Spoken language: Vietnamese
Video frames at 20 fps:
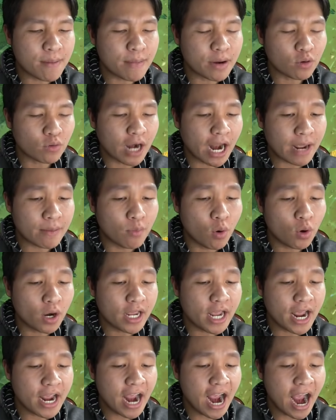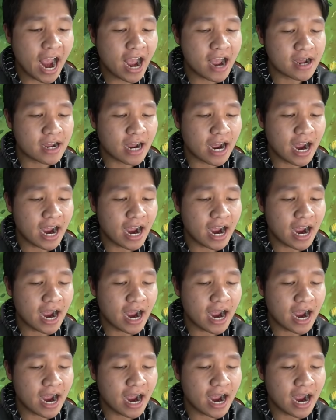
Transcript: mấy con này muốn cái gì hả